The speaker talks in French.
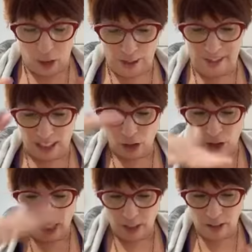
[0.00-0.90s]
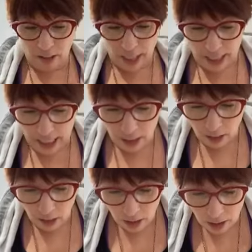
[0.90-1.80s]
Le sachet, là,
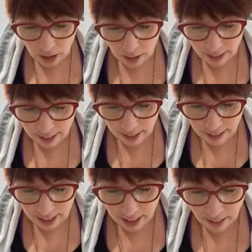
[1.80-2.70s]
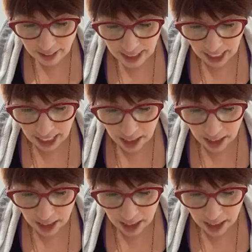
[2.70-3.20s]
il a 150 euh,